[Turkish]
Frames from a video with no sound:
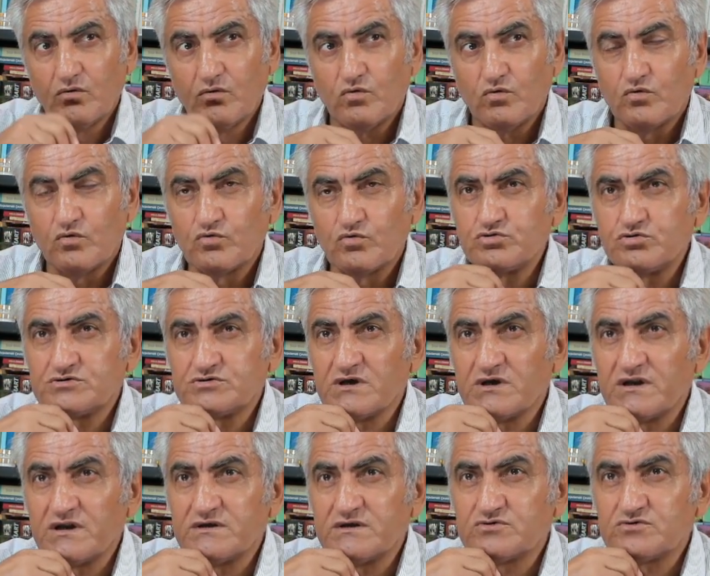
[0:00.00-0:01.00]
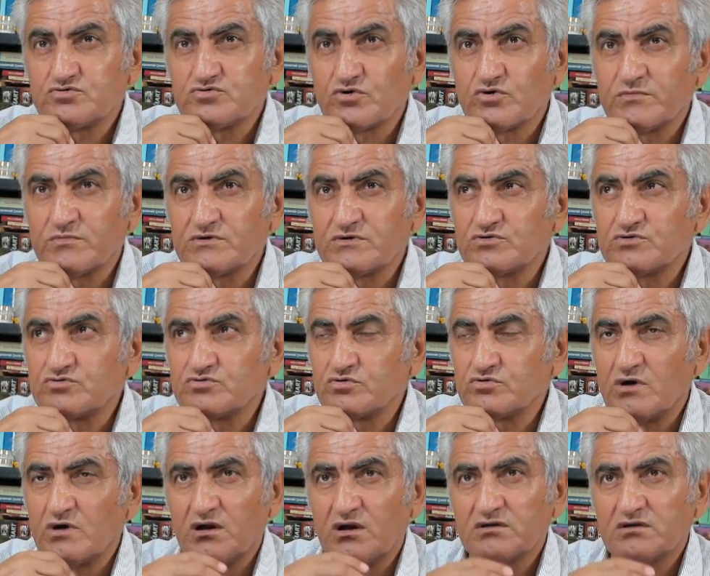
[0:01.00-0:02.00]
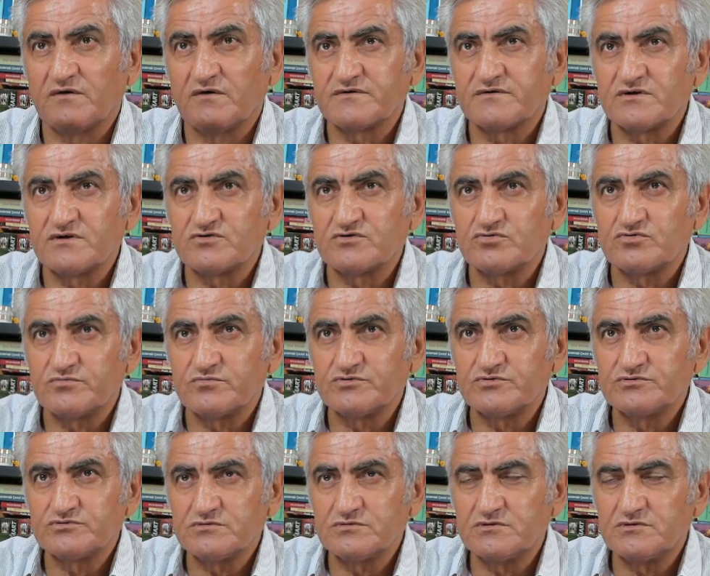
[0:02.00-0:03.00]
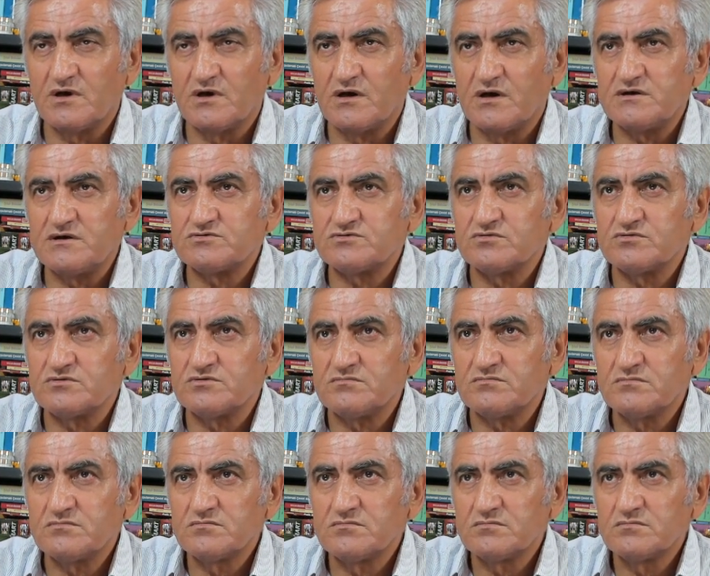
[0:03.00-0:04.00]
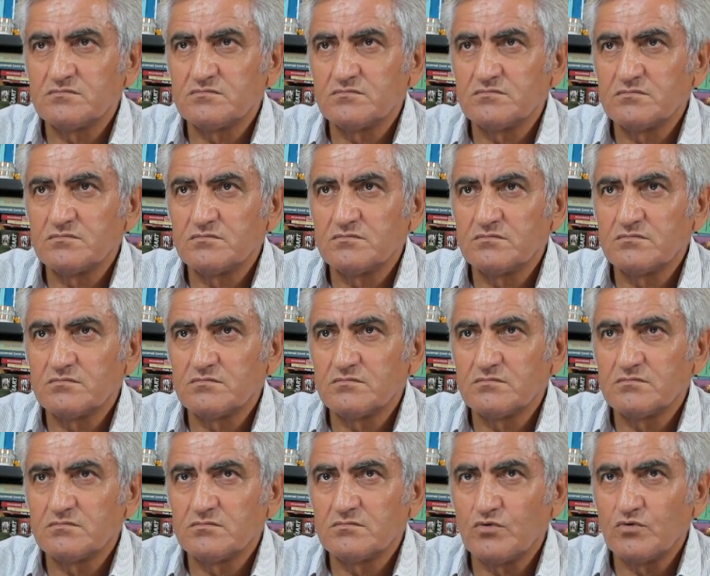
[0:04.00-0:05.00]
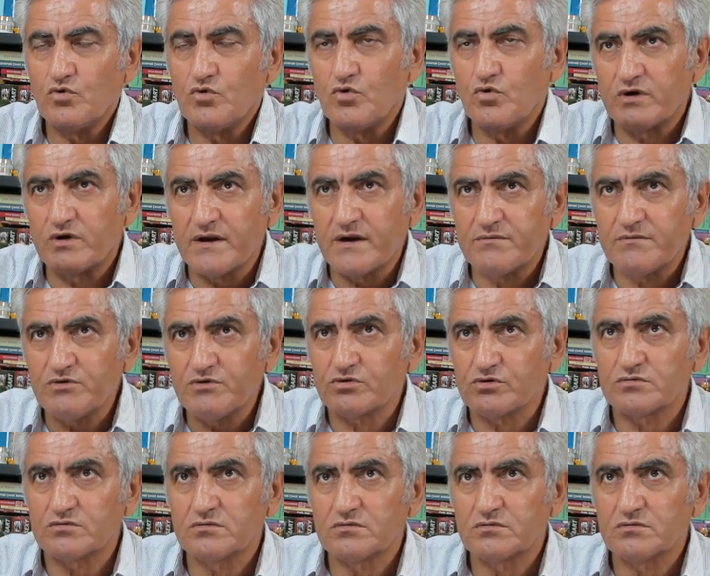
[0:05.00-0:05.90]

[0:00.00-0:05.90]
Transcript: 13 senede sormadığı soruyu 6 haftada sormuş. E daha ne istiyorsun? Öğrenmiyor.